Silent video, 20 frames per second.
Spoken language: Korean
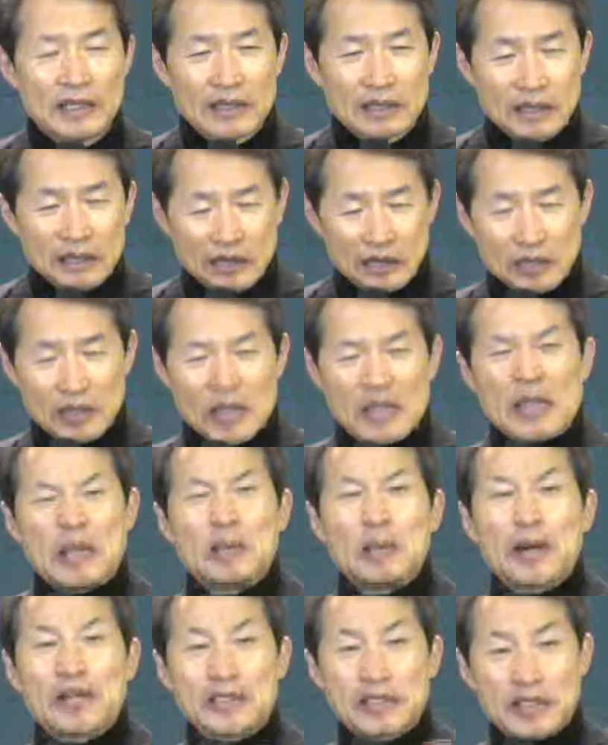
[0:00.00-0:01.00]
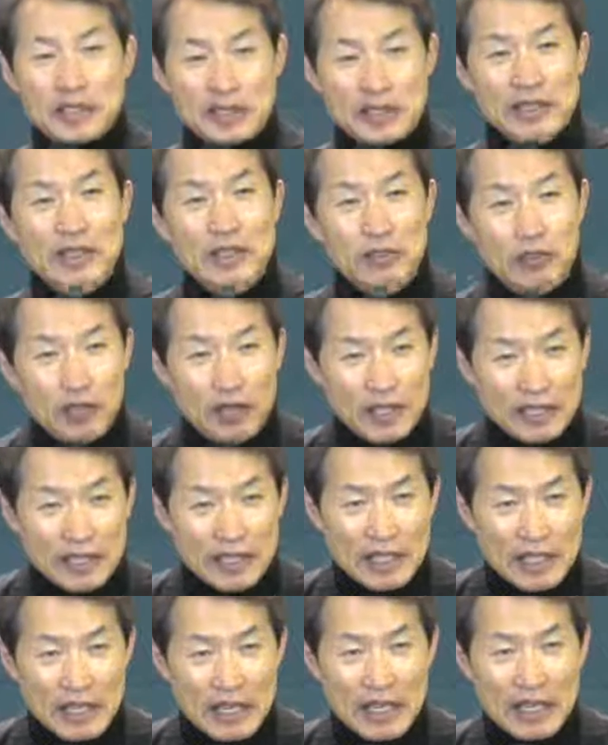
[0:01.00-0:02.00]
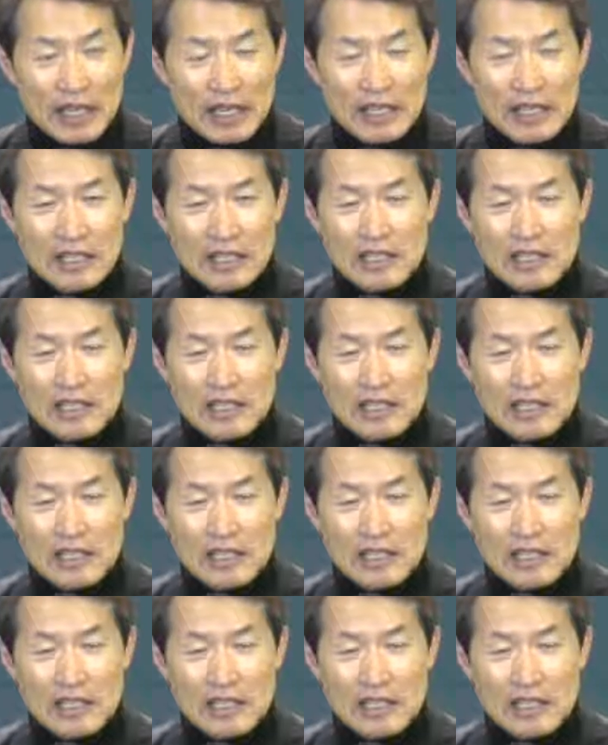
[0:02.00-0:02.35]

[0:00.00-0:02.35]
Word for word: 그래서 뭐 일반적이기도 하니까